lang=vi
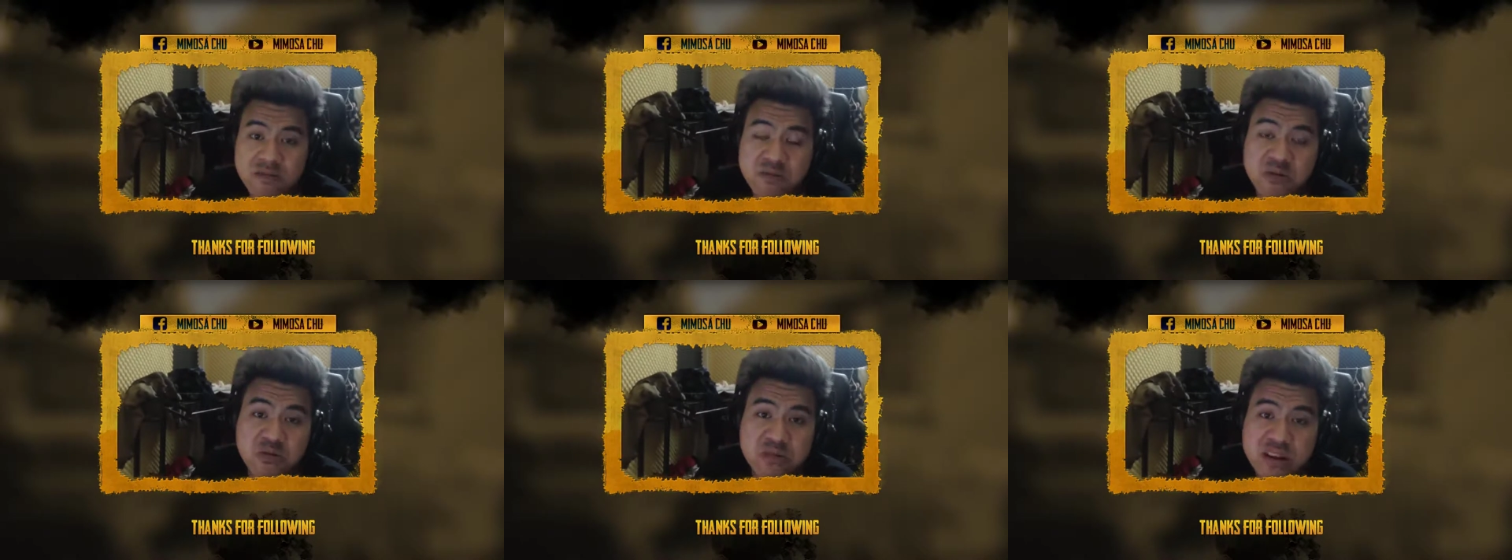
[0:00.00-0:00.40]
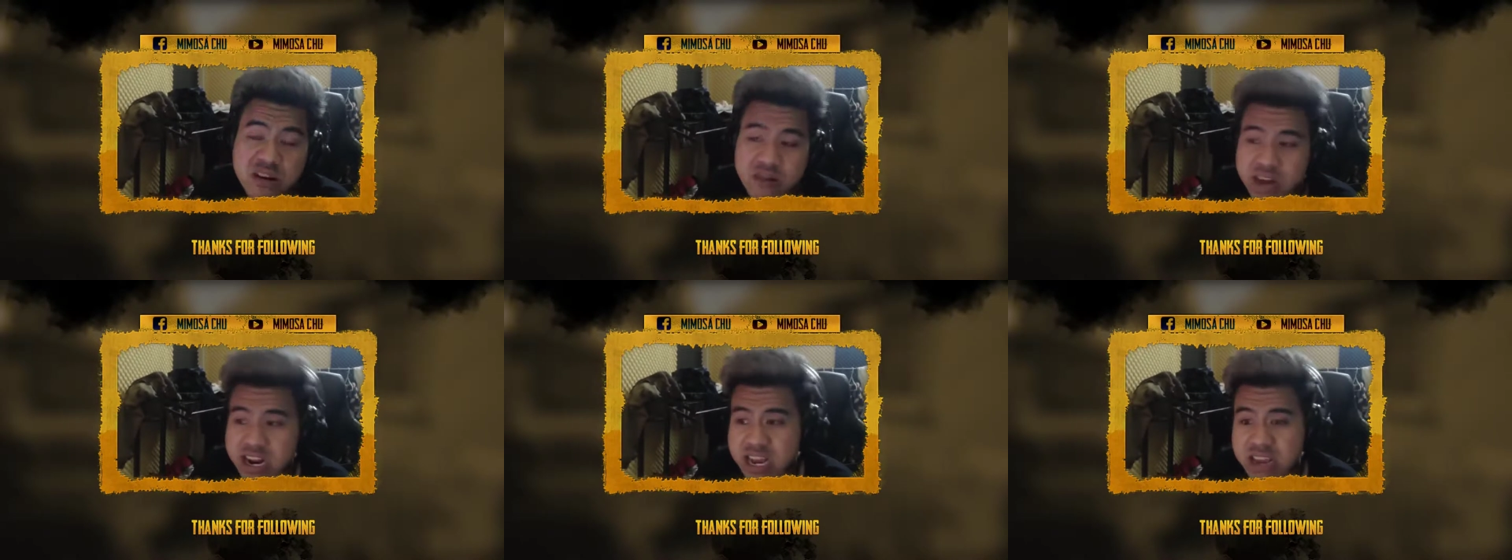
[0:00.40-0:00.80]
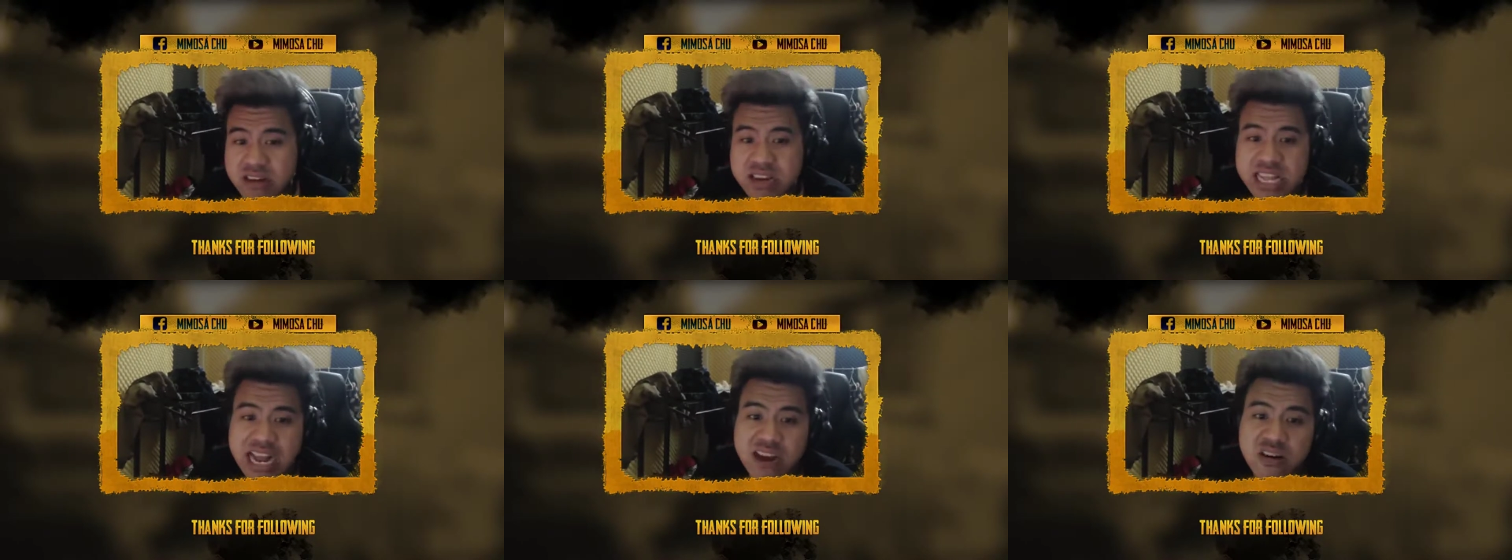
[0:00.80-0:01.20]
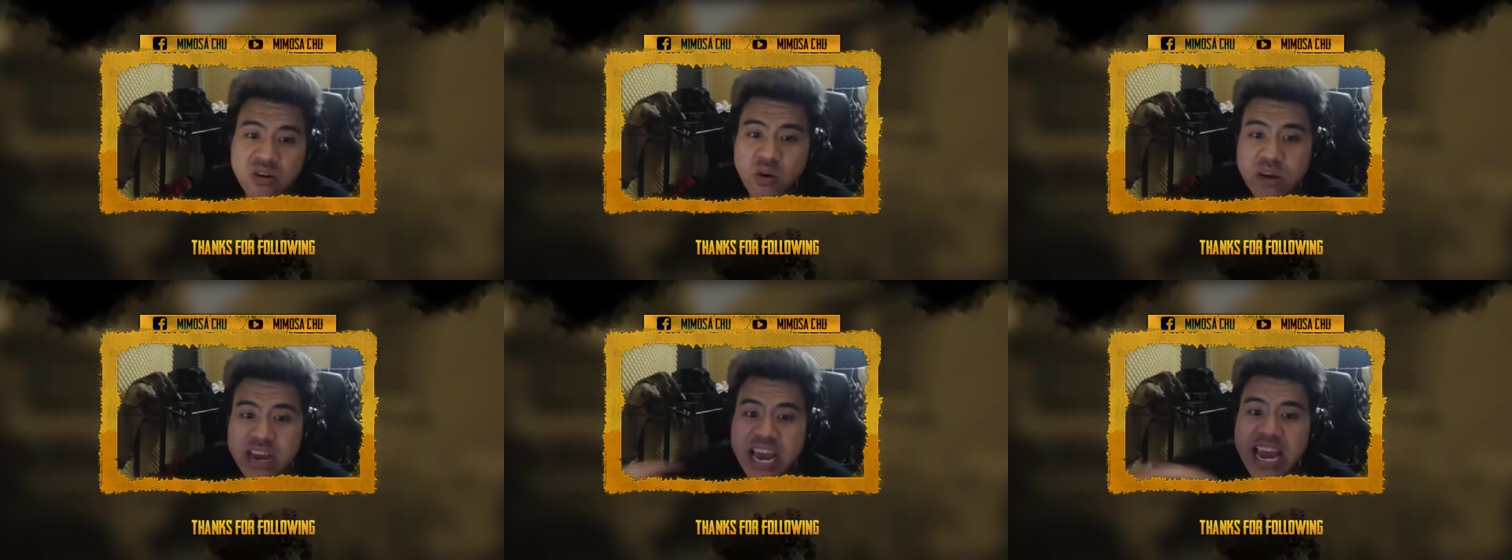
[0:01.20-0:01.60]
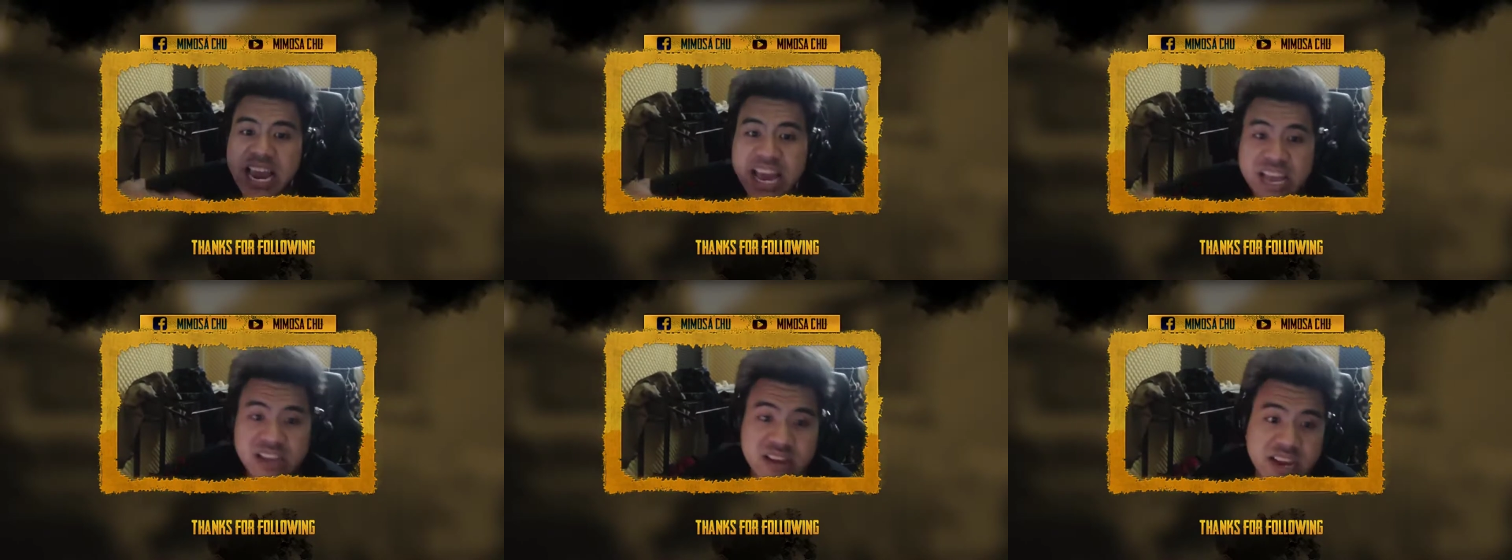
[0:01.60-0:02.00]
ví dụ như kiểu là đấy người ta cứ ngồi kể
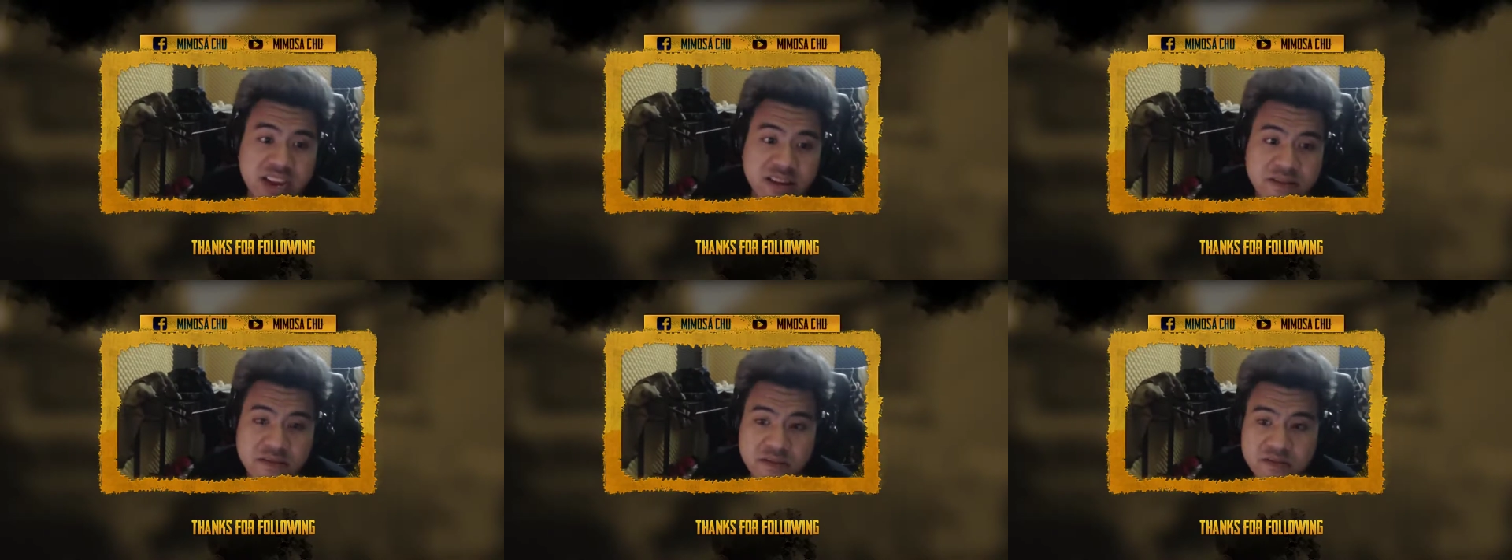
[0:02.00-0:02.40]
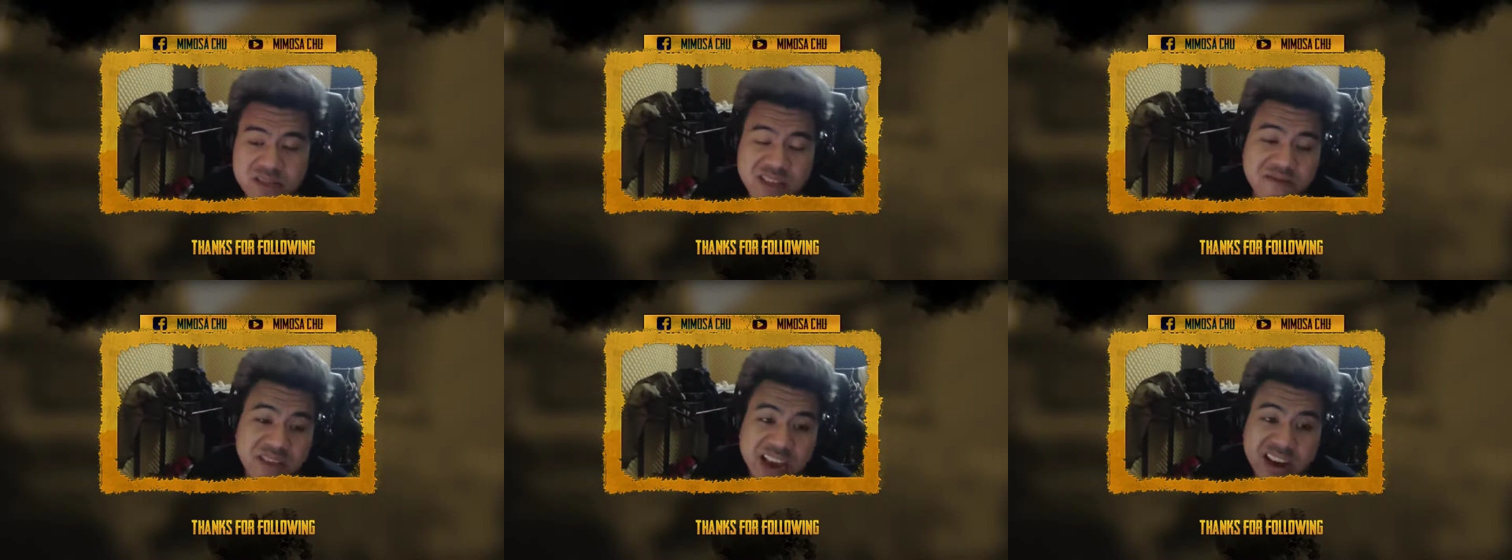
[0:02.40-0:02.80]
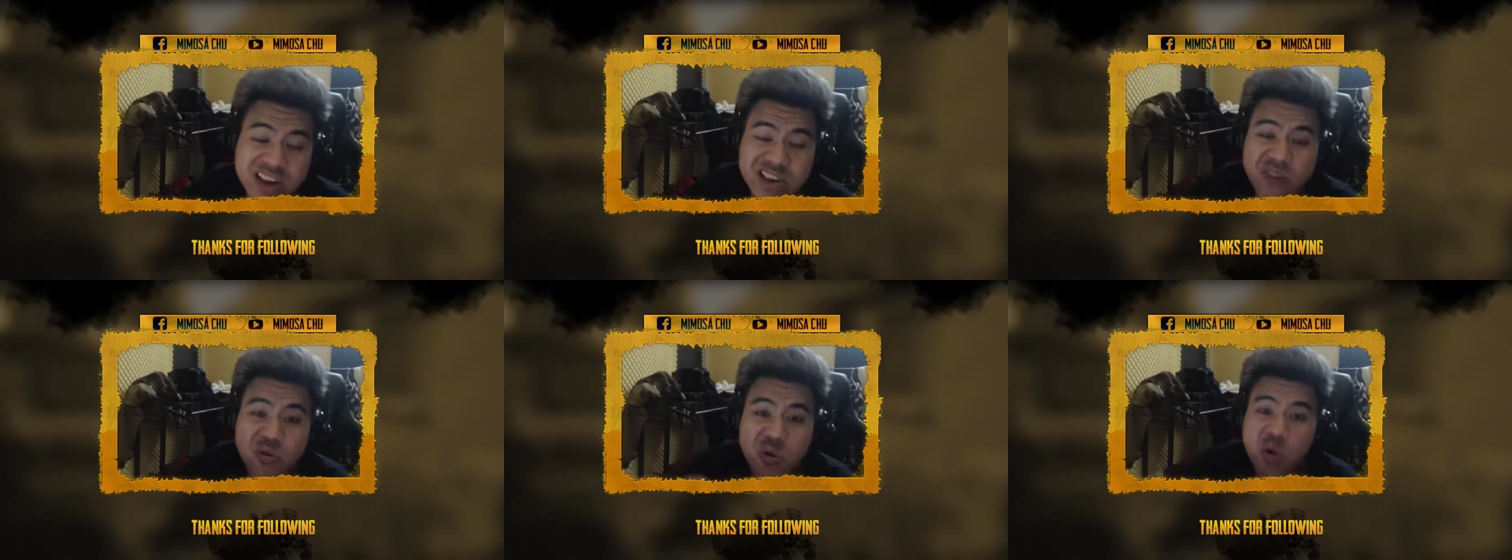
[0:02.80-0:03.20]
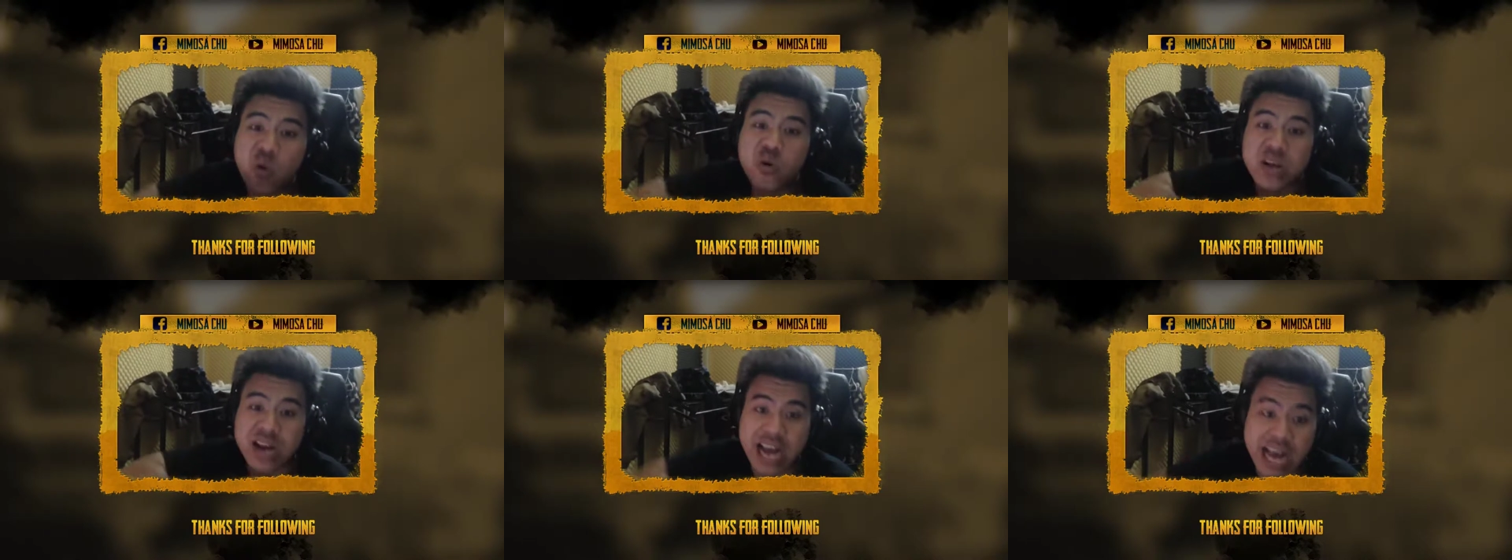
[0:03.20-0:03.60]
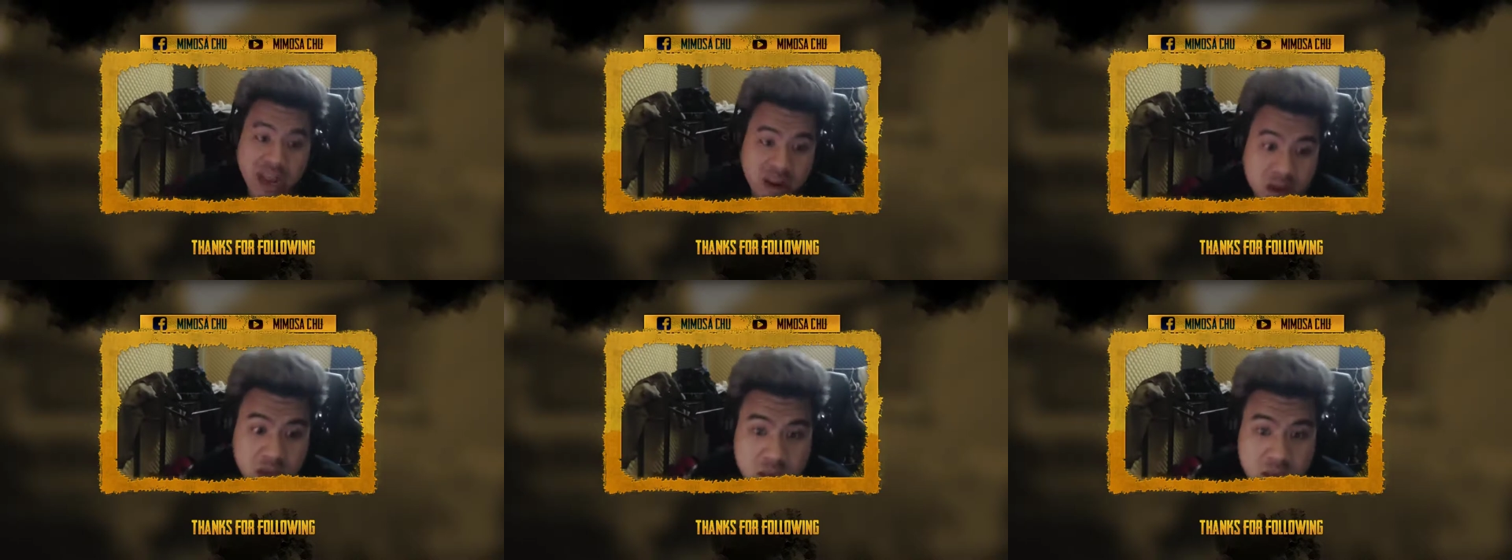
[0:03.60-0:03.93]
lể như thế thì, về người yêu cũ chẳng hạn